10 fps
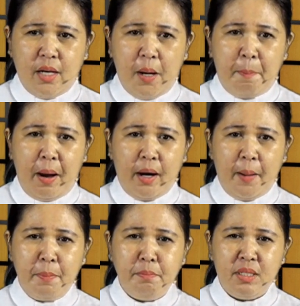dan
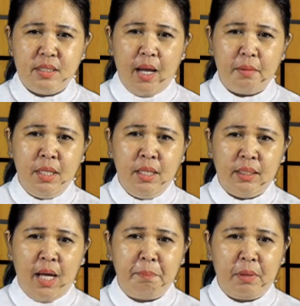para pembesar
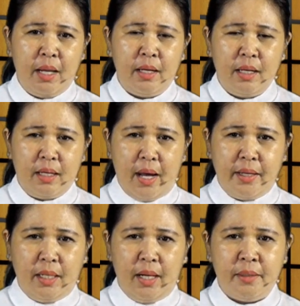menetapkan
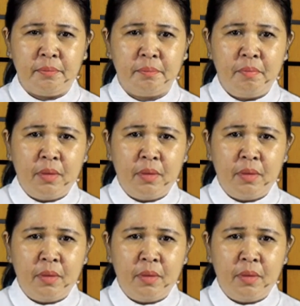keadilan.